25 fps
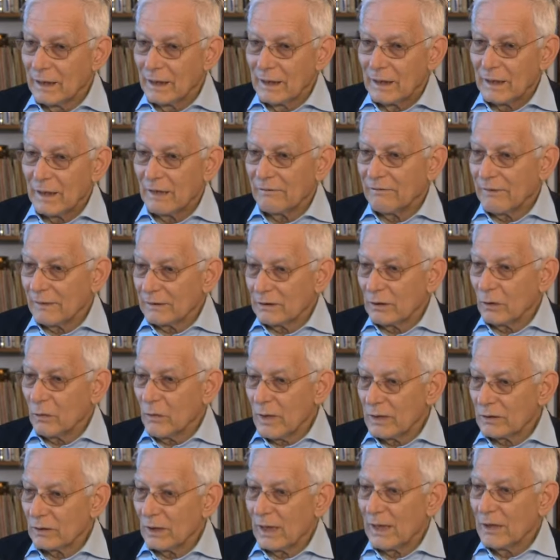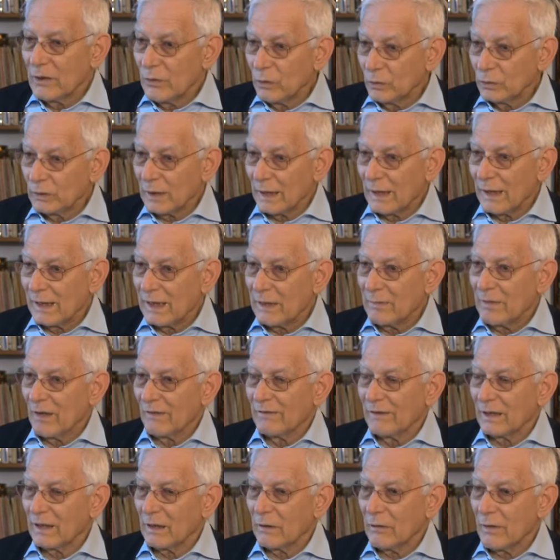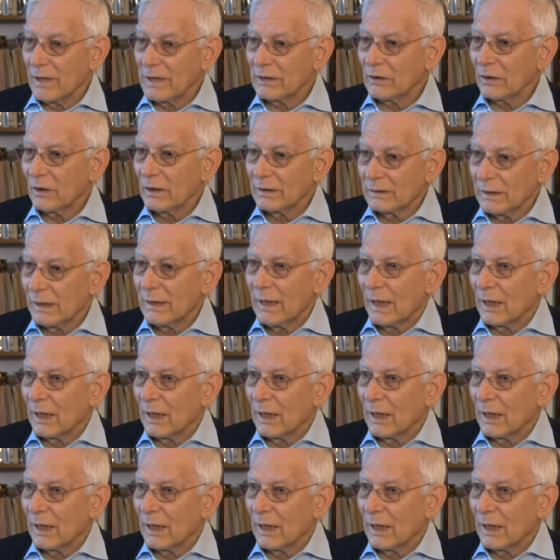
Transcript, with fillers: ha fatto questo, aiuta la Libia a fare questo, l'Italia è